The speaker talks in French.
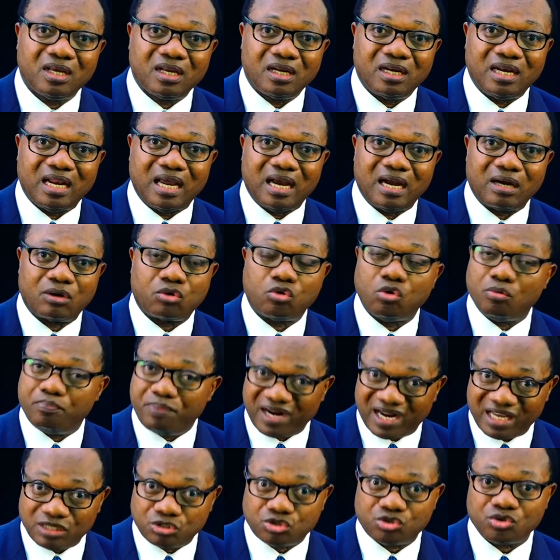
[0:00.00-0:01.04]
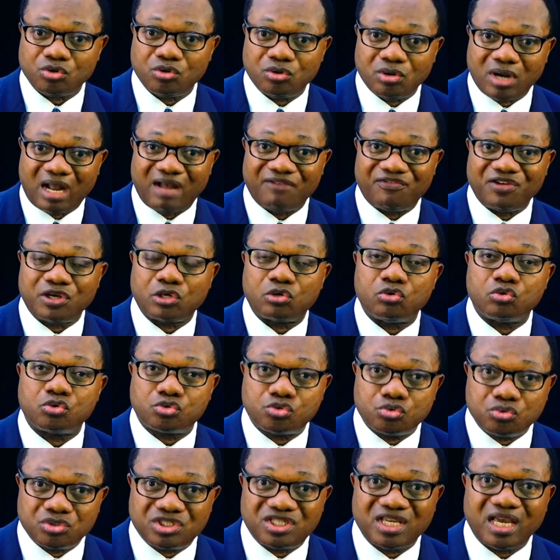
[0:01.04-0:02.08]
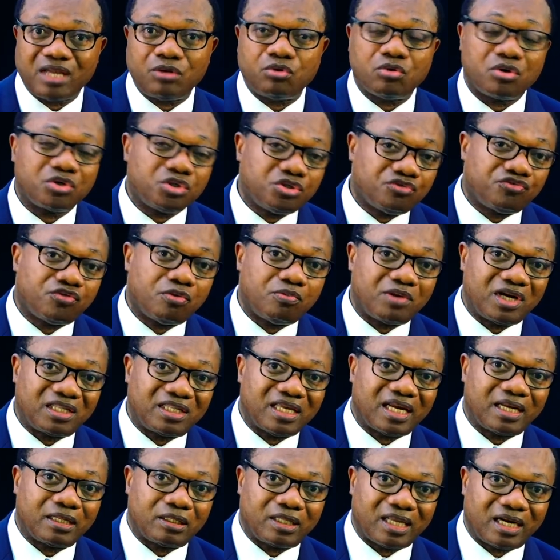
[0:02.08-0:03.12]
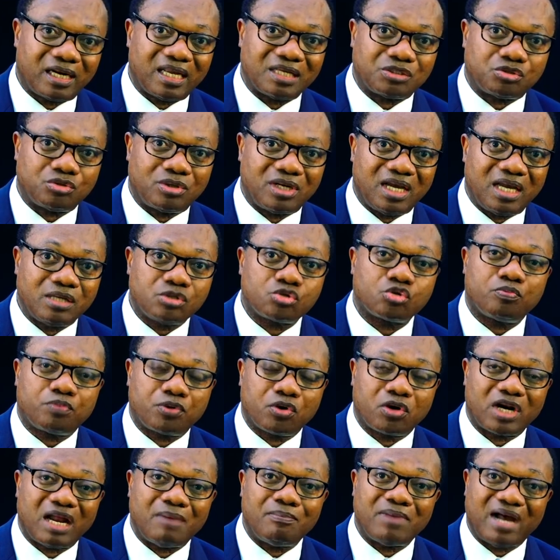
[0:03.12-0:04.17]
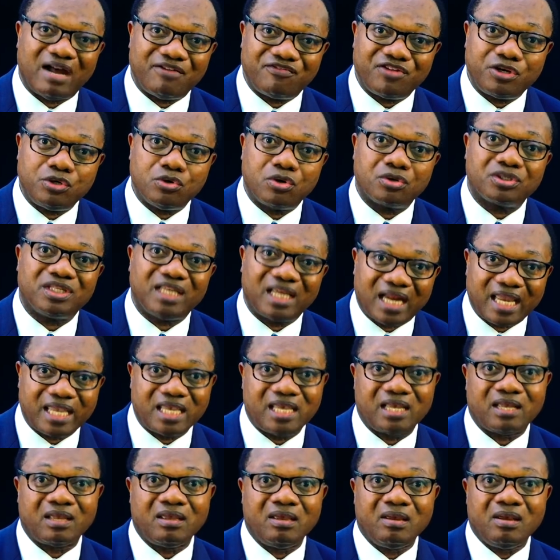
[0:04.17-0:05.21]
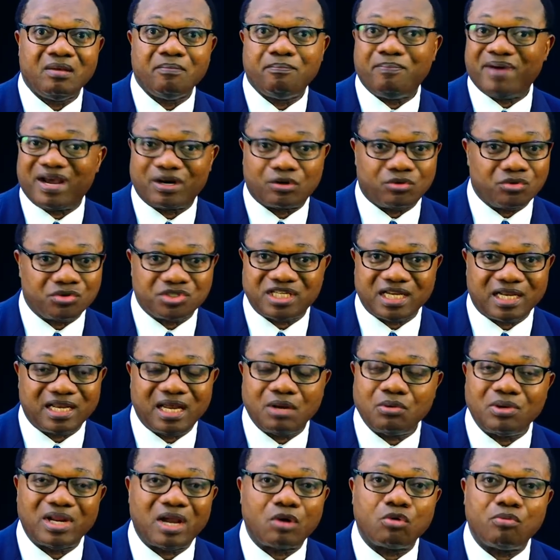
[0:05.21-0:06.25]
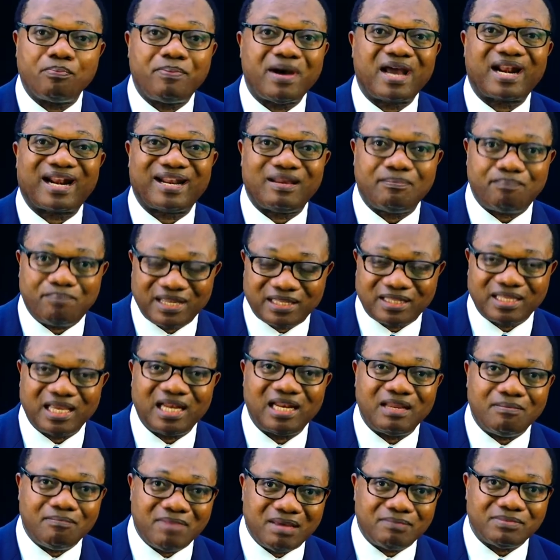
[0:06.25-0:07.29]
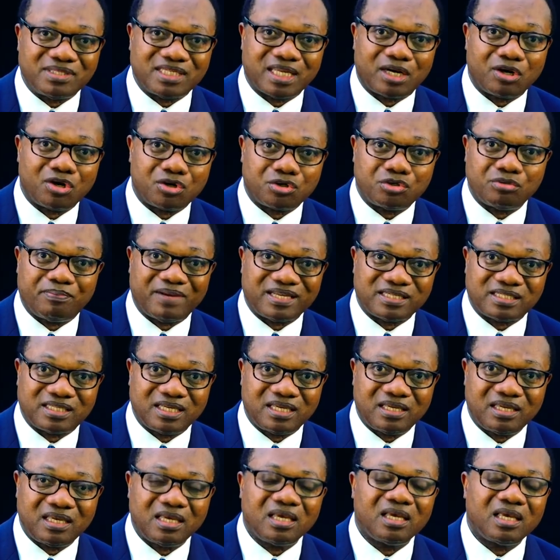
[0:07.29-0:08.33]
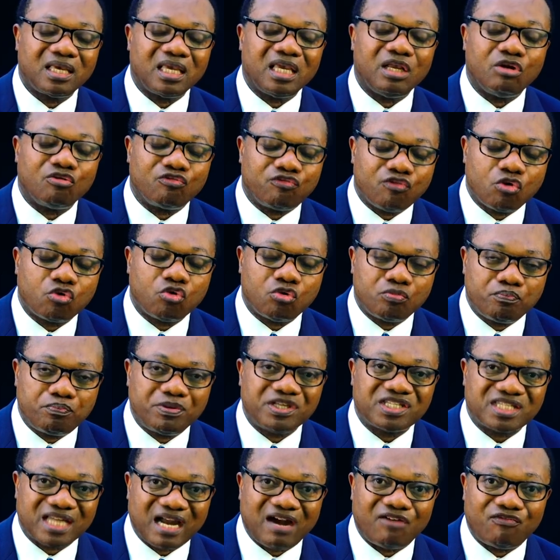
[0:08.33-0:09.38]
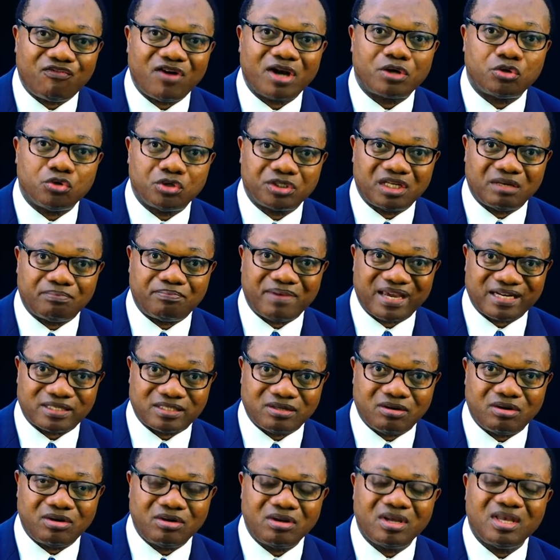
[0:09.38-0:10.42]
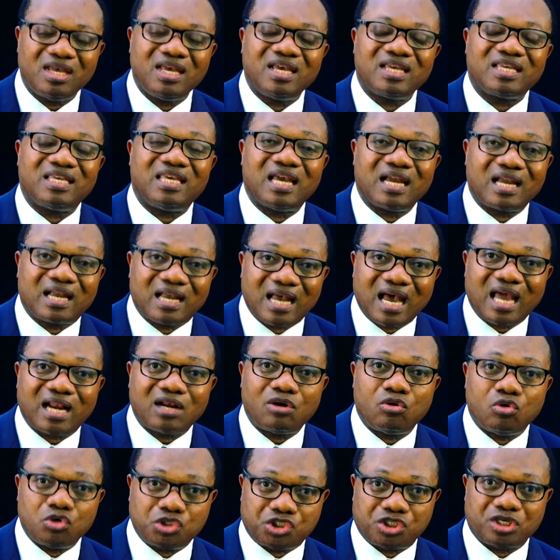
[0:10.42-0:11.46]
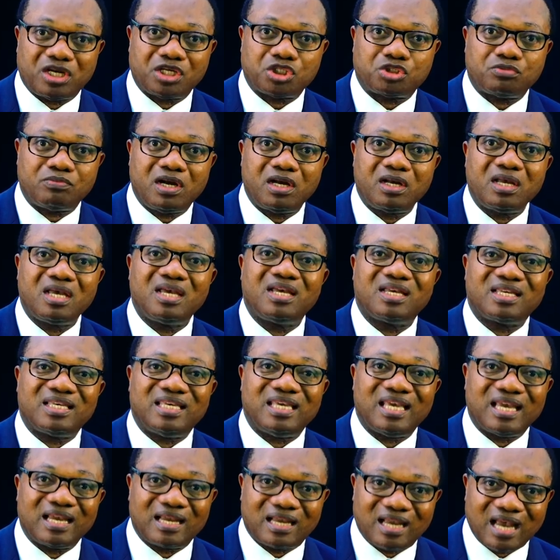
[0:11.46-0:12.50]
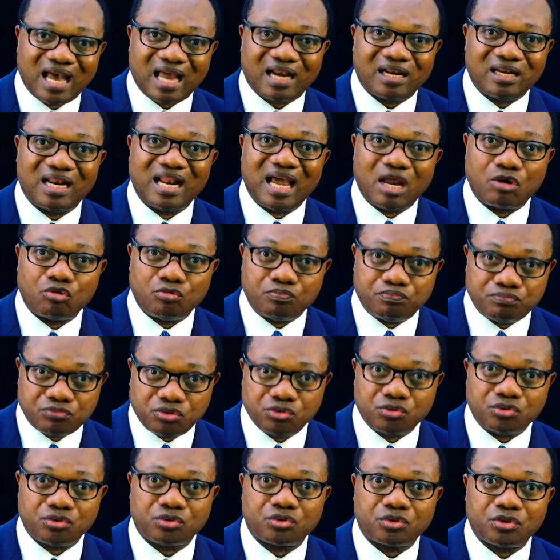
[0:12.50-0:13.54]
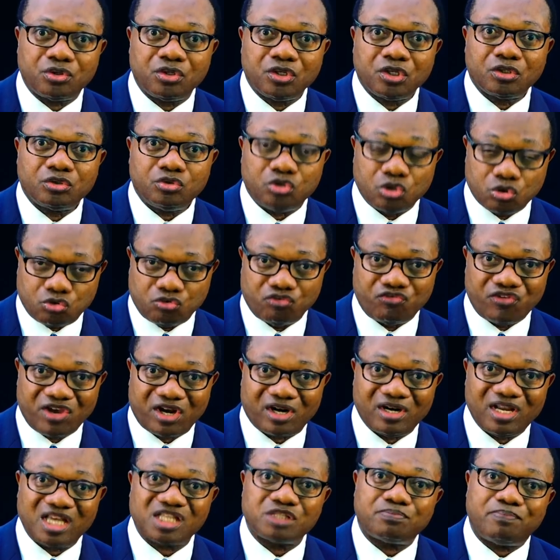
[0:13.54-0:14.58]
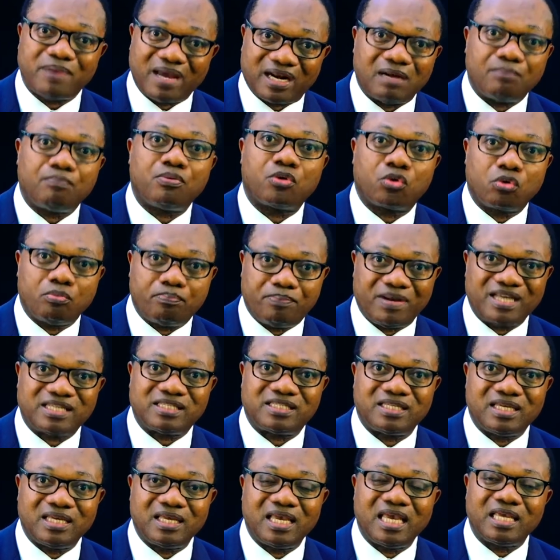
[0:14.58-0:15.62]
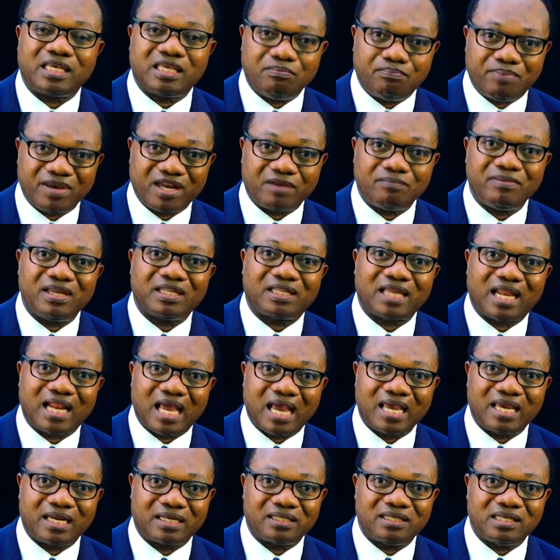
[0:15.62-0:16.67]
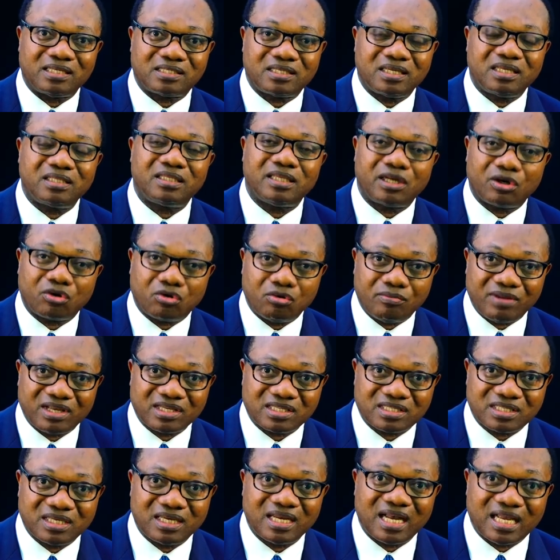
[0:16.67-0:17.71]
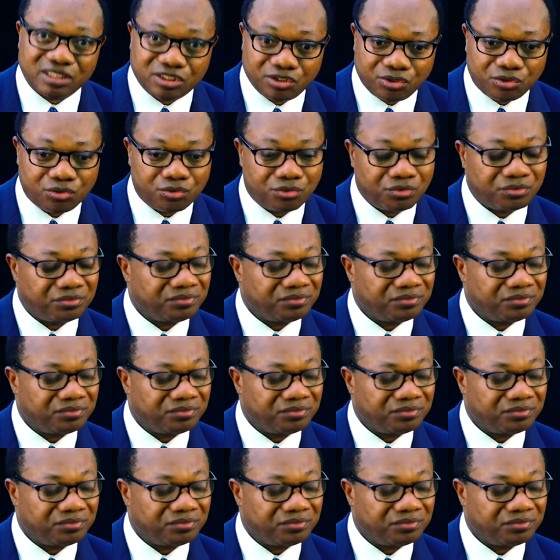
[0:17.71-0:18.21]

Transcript: la coopération, avec le soutien donc, du Fonds monétaire international. Ce programme avait donc déraillé. Par conséquent, nous n'allons pas répéter les mêmes erreurs du passé. Il faut qu'on puisse avoir d'autres personnes qui incarnent le changement, qui incarnent la rupture de gouvernance par rapport au passé et qui permettent à la RDC de recommencer à zéro.